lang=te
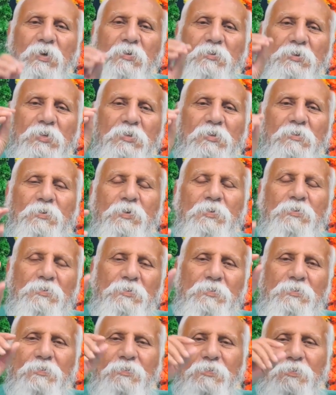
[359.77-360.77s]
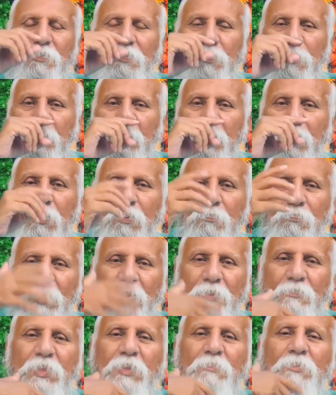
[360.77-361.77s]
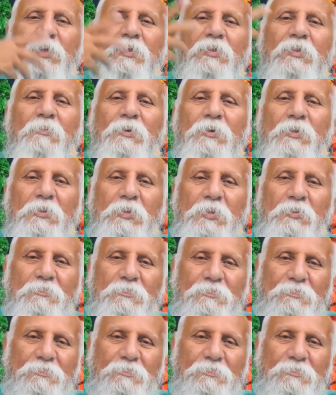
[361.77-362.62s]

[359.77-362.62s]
వర్షం కావాలంటే అంత పడుతుంది మన మీద మనకి నమ్మకం